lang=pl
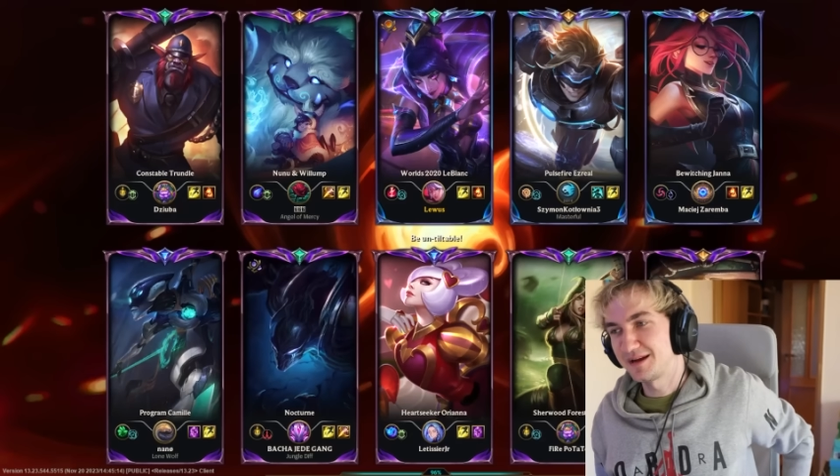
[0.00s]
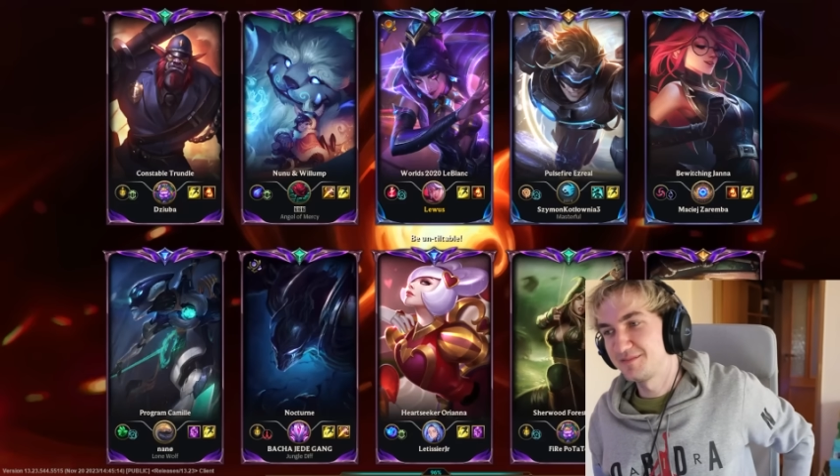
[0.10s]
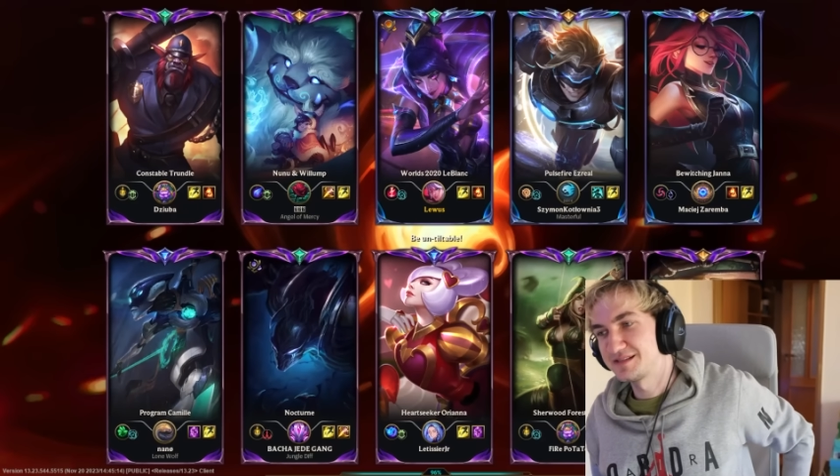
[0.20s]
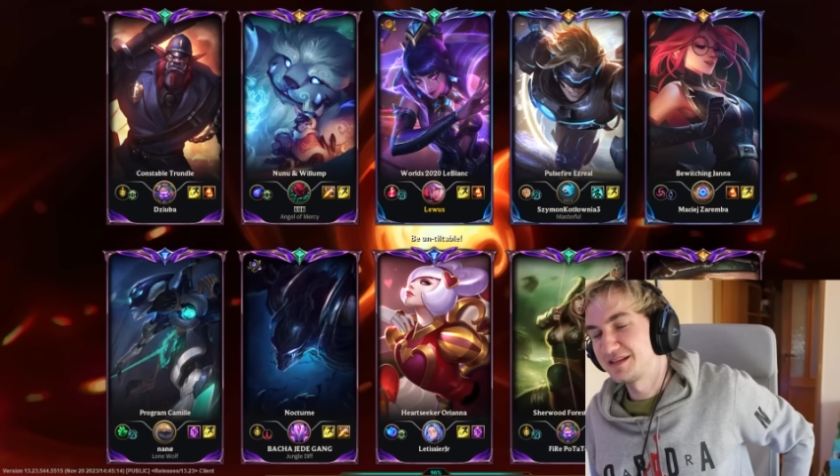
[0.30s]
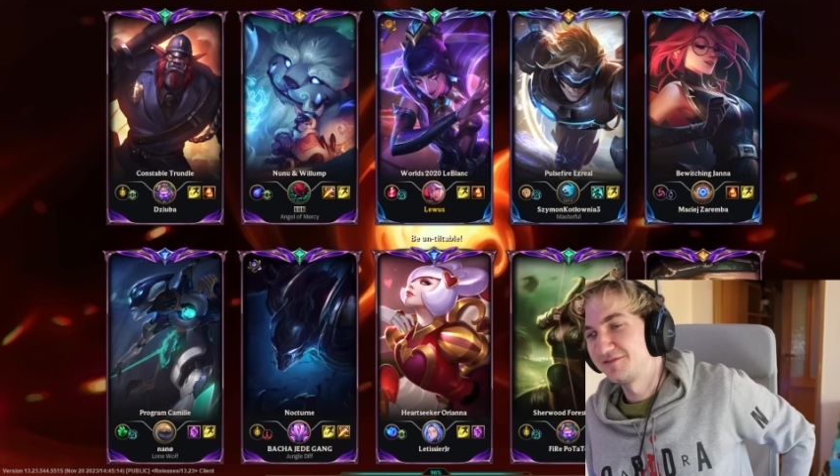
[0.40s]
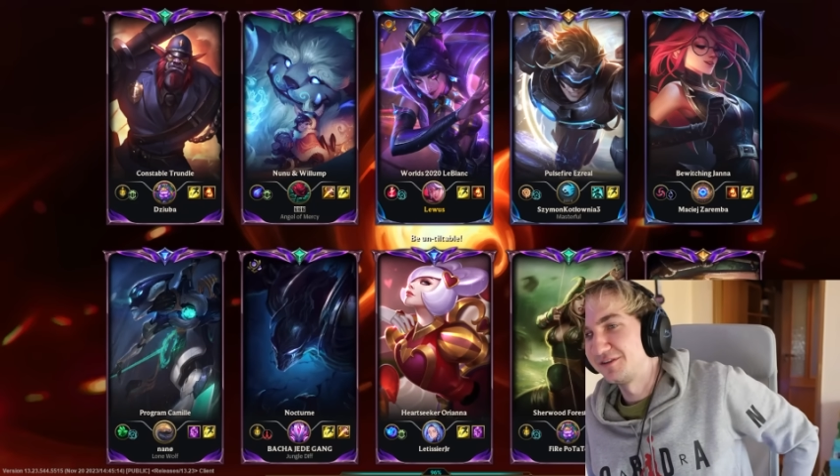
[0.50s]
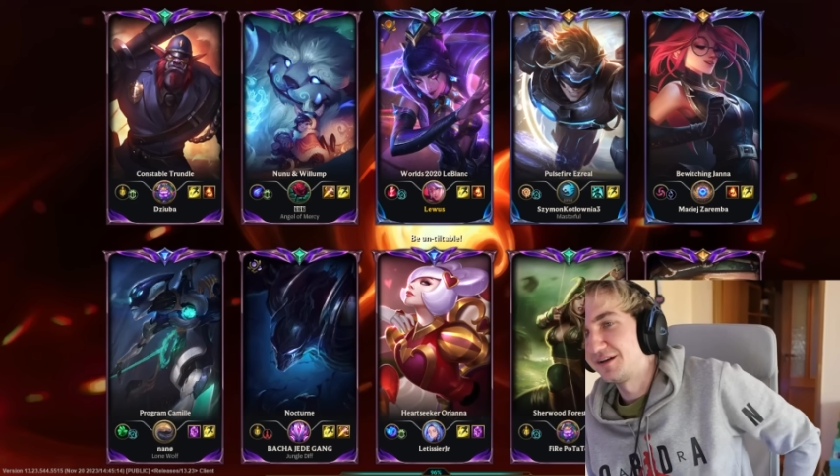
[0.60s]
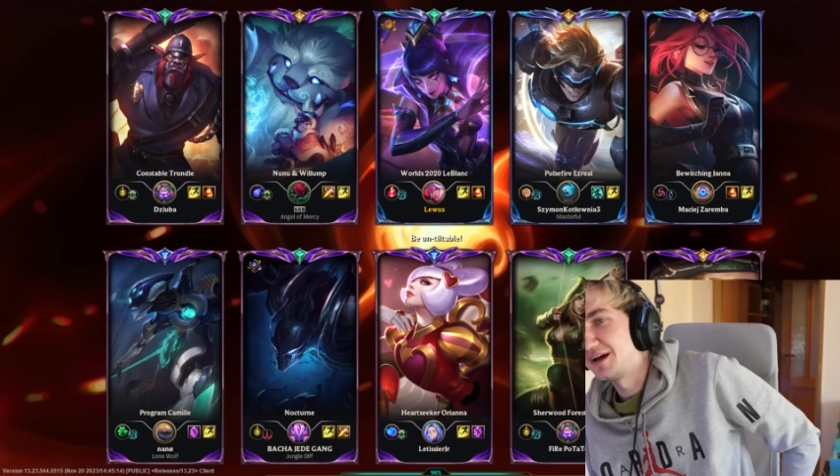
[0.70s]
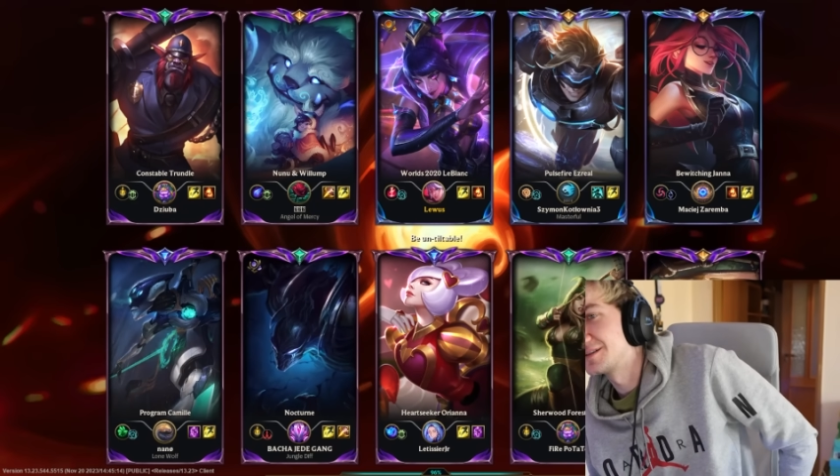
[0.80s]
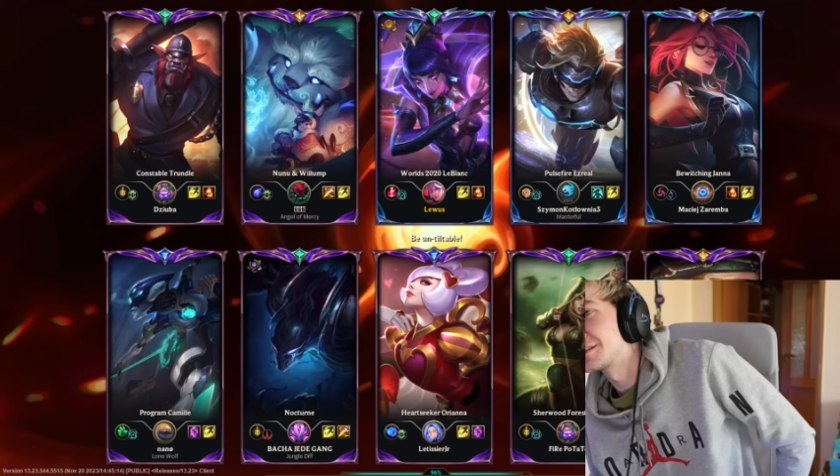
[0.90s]
Gram se w
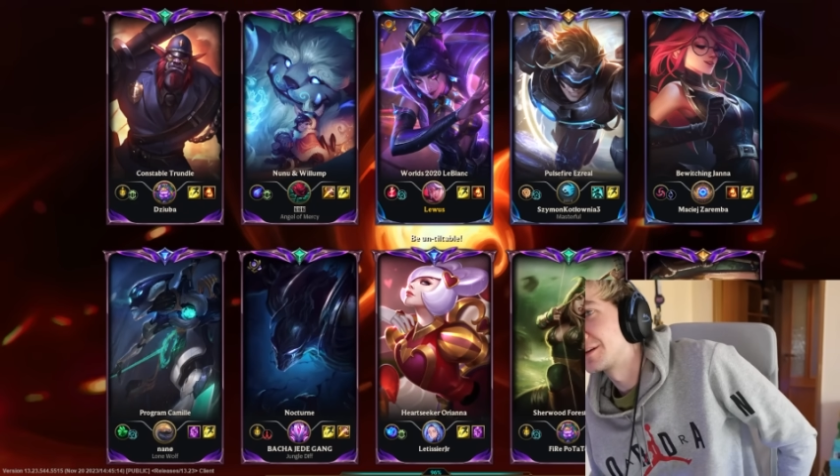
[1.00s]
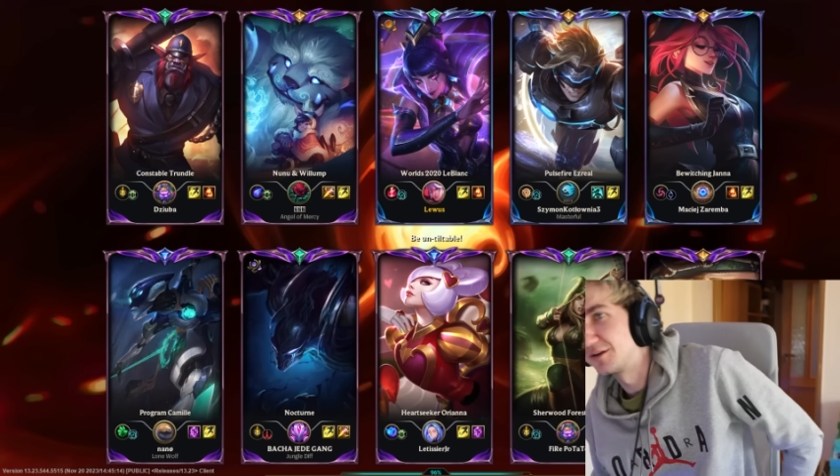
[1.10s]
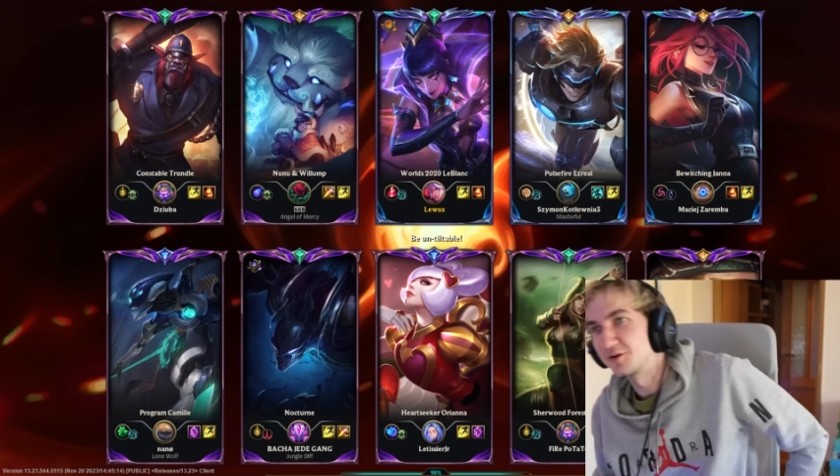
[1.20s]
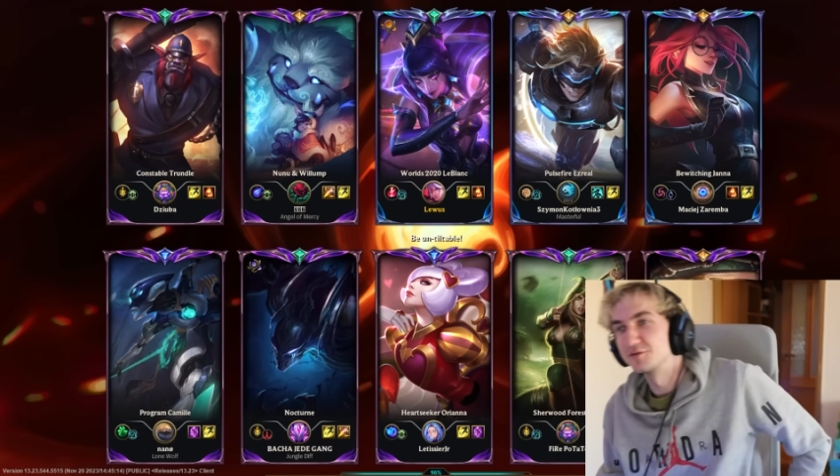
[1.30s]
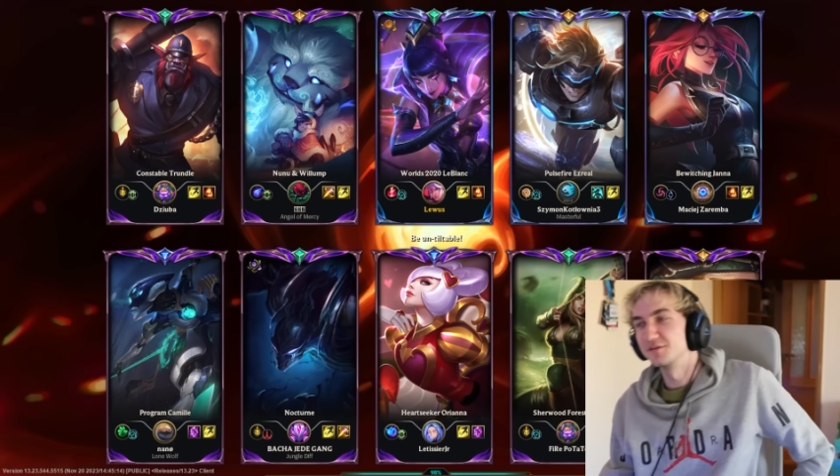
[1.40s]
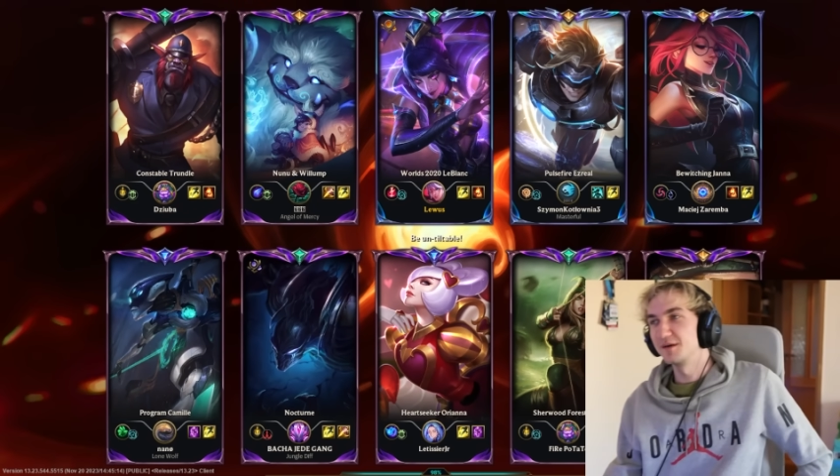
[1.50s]
Lola, soloku.